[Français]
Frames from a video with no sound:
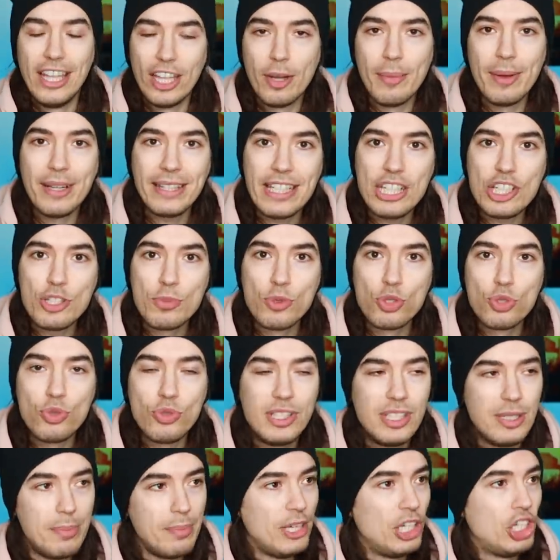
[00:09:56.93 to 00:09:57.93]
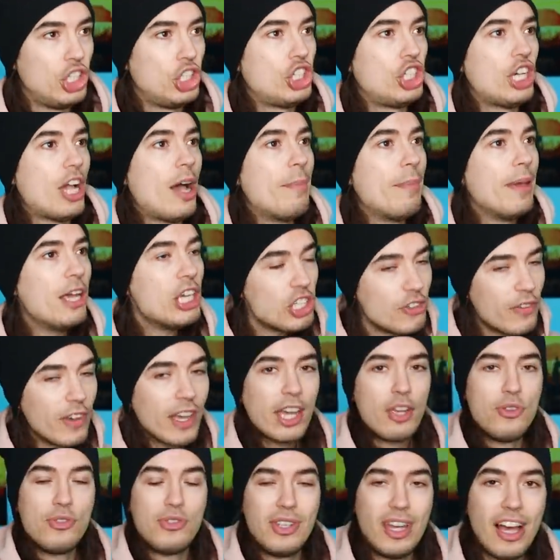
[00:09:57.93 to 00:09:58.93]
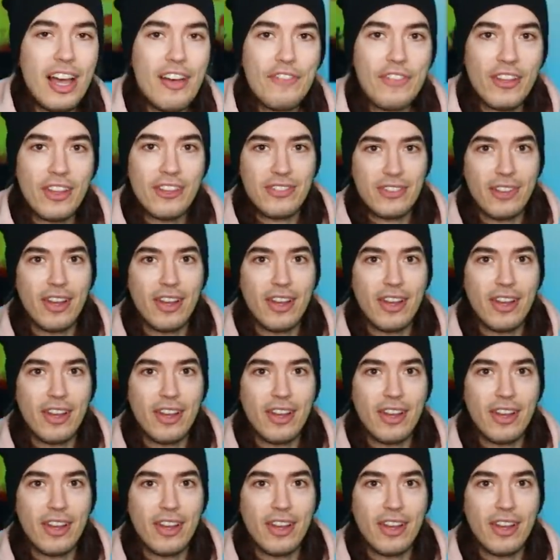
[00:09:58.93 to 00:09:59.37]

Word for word: Et dans ma tête, je me suis dit, mais jamais je vais réussir à faire